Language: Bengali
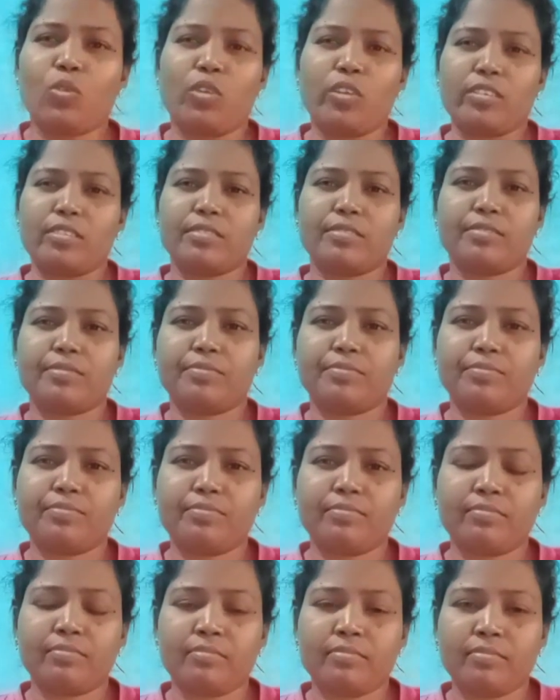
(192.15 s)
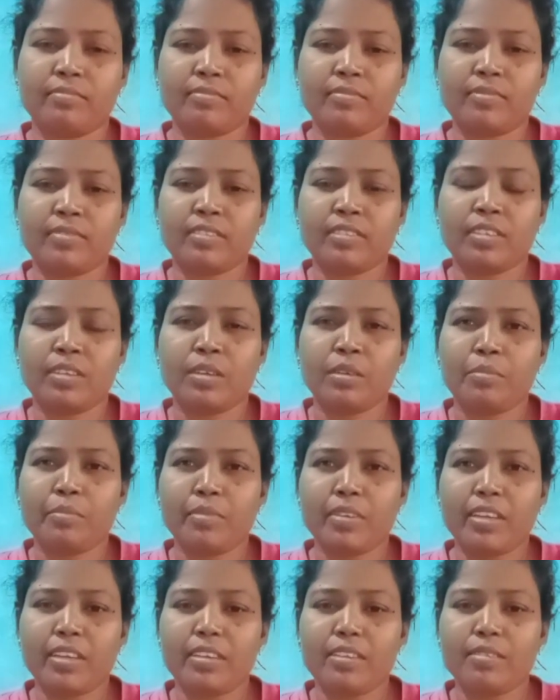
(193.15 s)
হয়
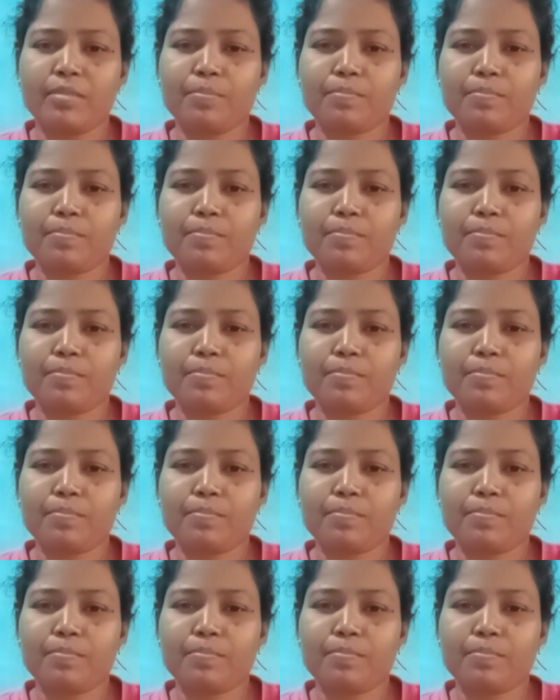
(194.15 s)
মানে